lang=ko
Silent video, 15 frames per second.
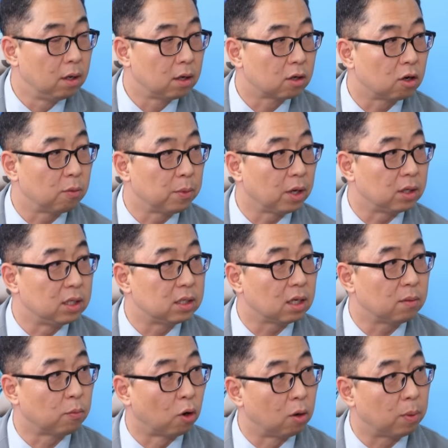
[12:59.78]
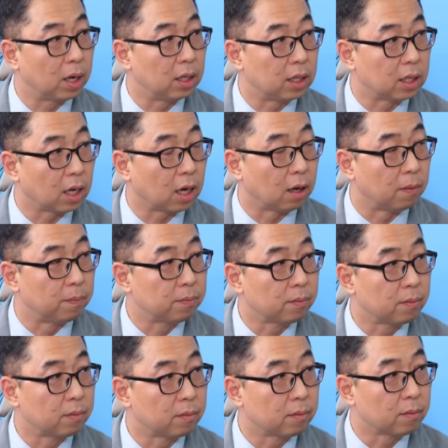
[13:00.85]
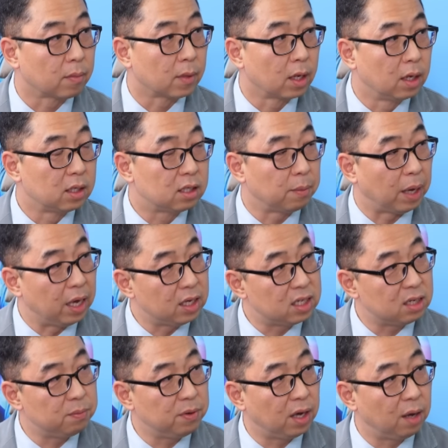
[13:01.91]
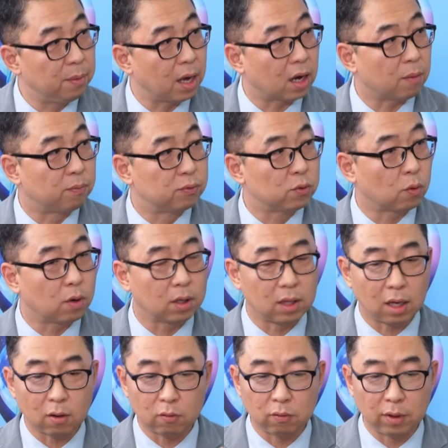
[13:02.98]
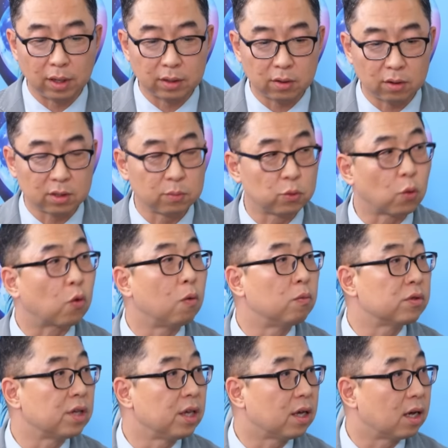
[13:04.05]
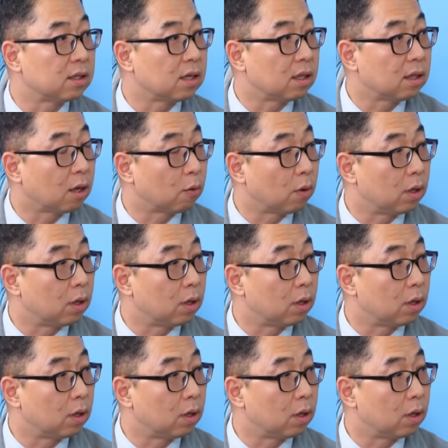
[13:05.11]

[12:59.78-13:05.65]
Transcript: 그러면 이제는 뭘 봐야 되냐? 지금 HBM이 아까 부족하다고 해서 지금 조건부 승인까지 한다고